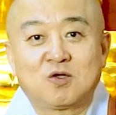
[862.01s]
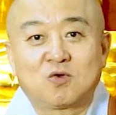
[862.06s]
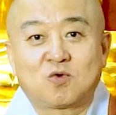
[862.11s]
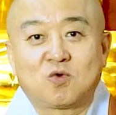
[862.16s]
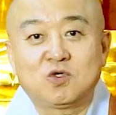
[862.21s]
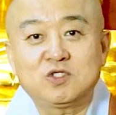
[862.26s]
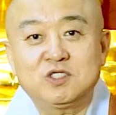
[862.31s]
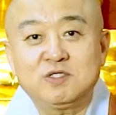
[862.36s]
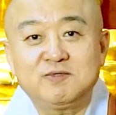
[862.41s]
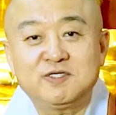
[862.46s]

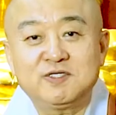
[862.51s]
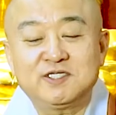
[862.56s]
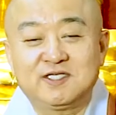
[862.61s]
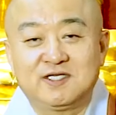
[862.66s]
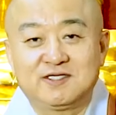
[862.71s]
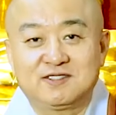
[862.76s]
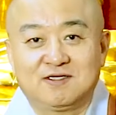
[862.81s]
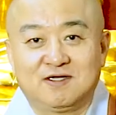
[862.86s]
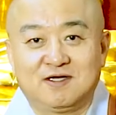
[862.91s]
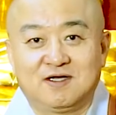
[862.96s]
고집이
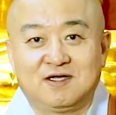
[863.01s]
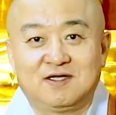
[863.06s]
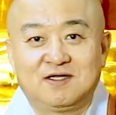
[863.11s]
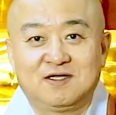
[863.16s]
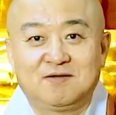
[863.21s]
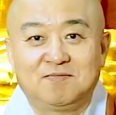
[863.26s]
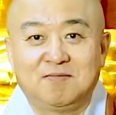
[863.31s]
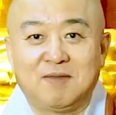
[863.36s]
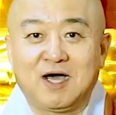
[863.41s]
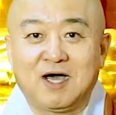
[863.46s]
세서
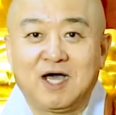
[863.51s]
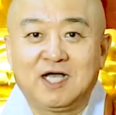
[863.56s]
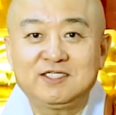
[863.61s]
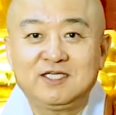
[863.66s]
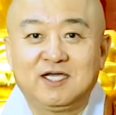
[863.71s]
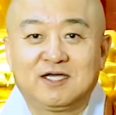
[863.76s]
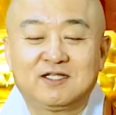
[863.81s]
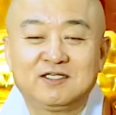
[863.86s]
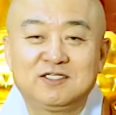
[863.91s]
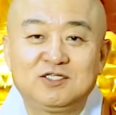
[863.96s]

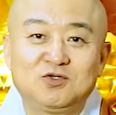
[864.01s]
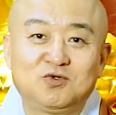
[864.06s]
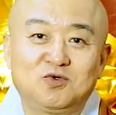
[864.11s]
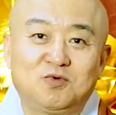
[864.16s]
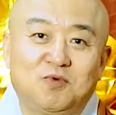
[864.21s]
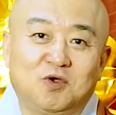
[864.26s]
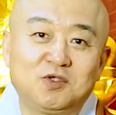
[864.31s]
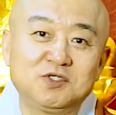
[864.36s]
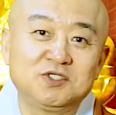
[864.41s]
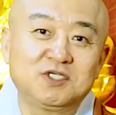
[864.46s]
망하지 않은
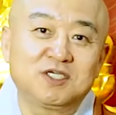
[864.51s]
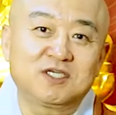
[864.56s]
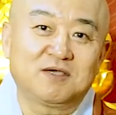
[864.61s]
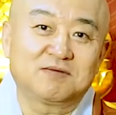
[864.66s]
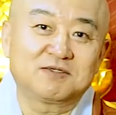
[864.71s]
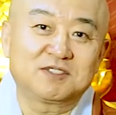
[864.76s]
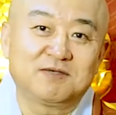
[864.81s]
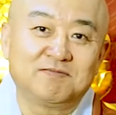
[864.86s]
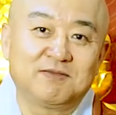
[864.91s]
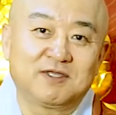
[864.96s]
친구 본 적이
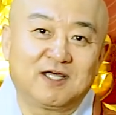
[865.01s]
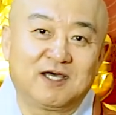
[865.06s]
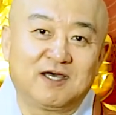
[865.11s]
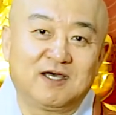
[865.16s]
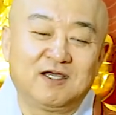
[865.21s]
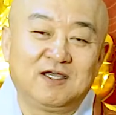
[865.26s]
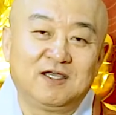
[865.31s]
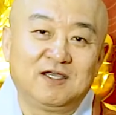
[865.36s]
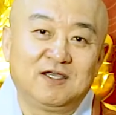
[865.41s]
없습니다.